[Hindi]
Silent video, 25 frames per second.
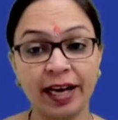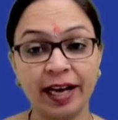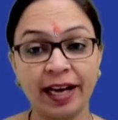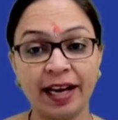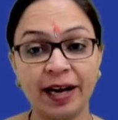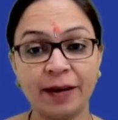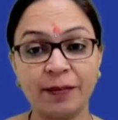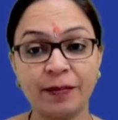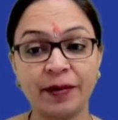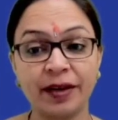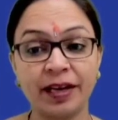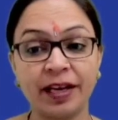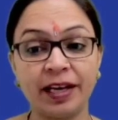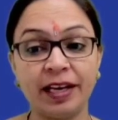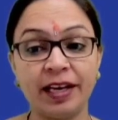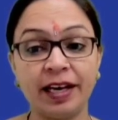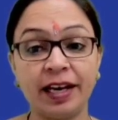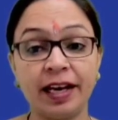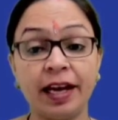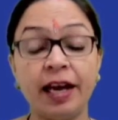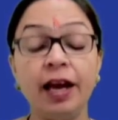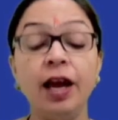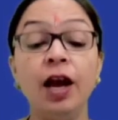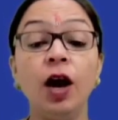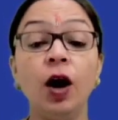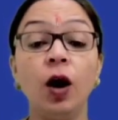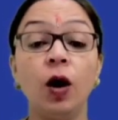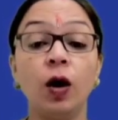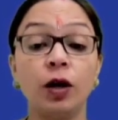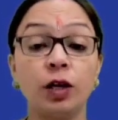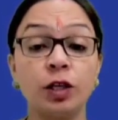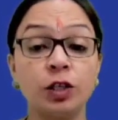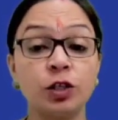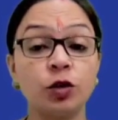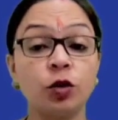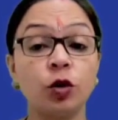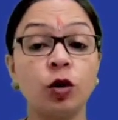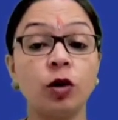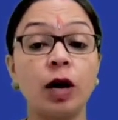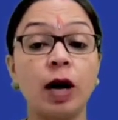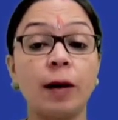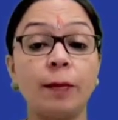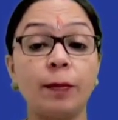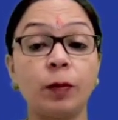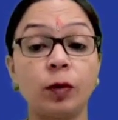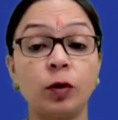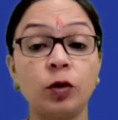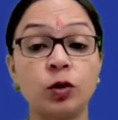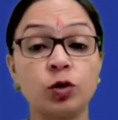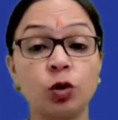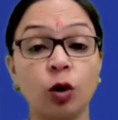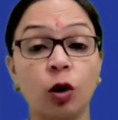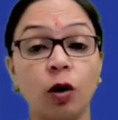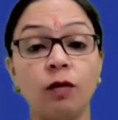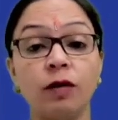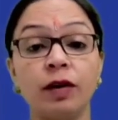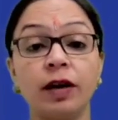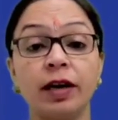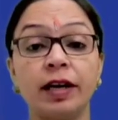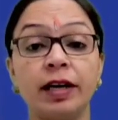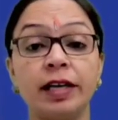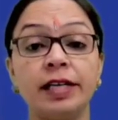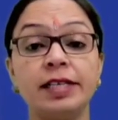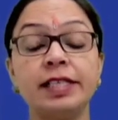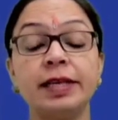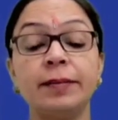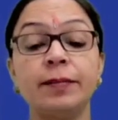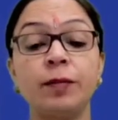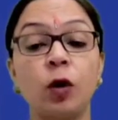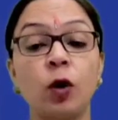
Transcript: है आपके लिए और इसको आपको सॉल्व करने से